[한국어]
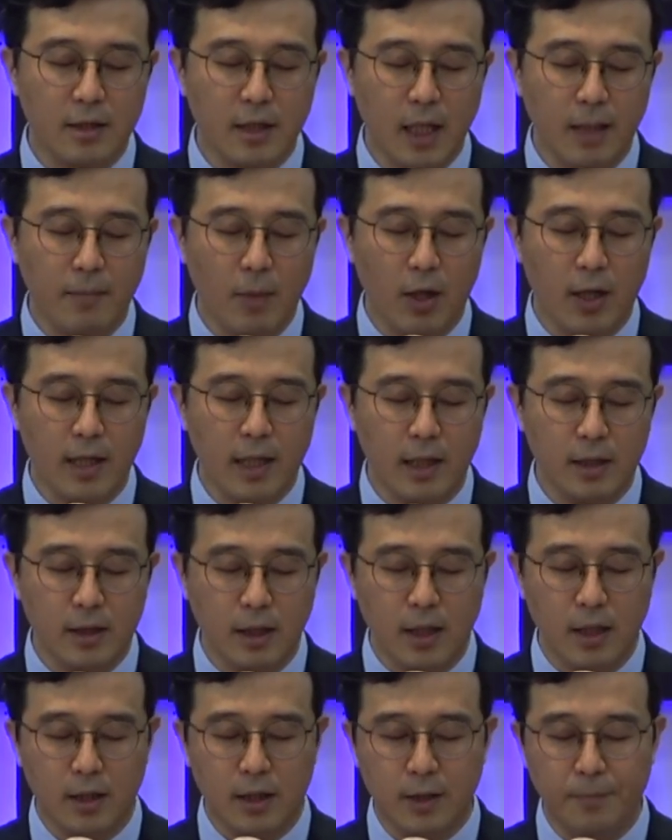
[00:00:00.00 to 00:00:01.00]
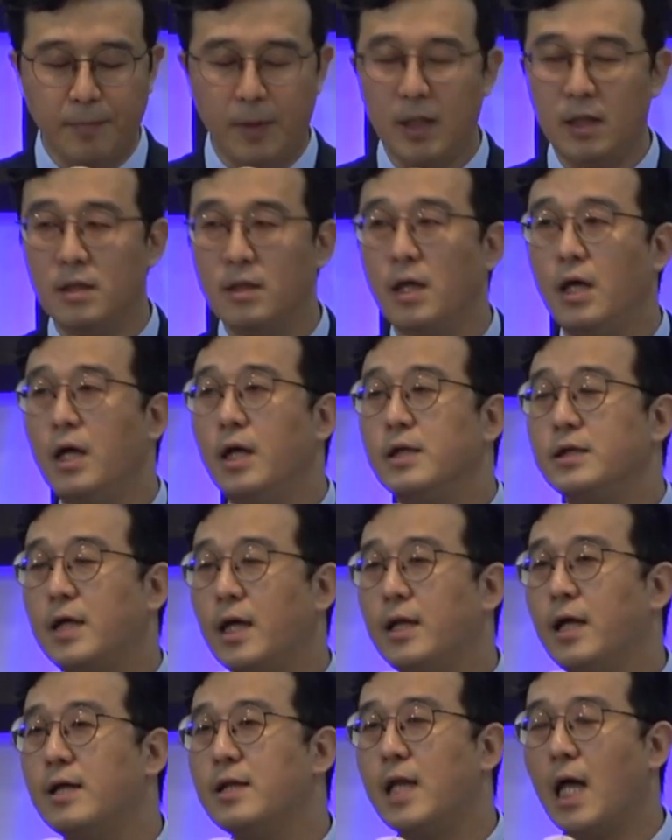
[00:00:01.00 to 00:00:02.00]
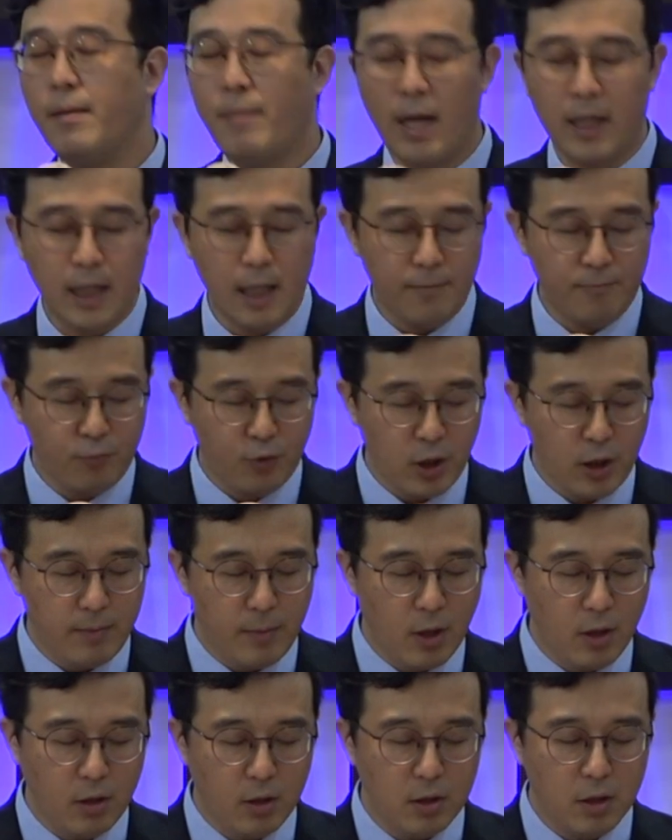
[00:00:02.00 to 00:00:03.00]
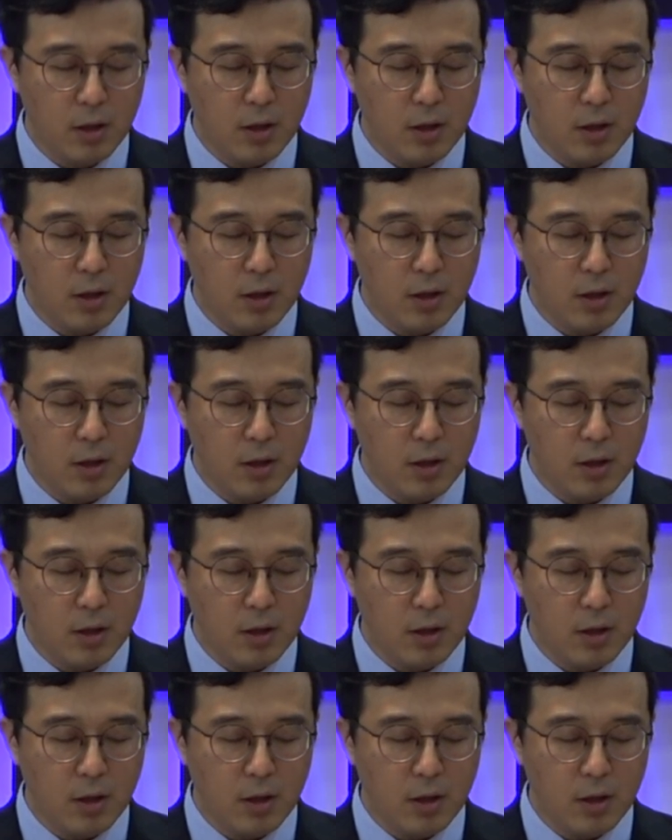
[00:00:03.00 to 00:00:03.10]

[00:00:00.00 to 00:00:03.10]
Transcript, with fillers: 생명의 상징인 그 피를 제단 사방에 뿌리며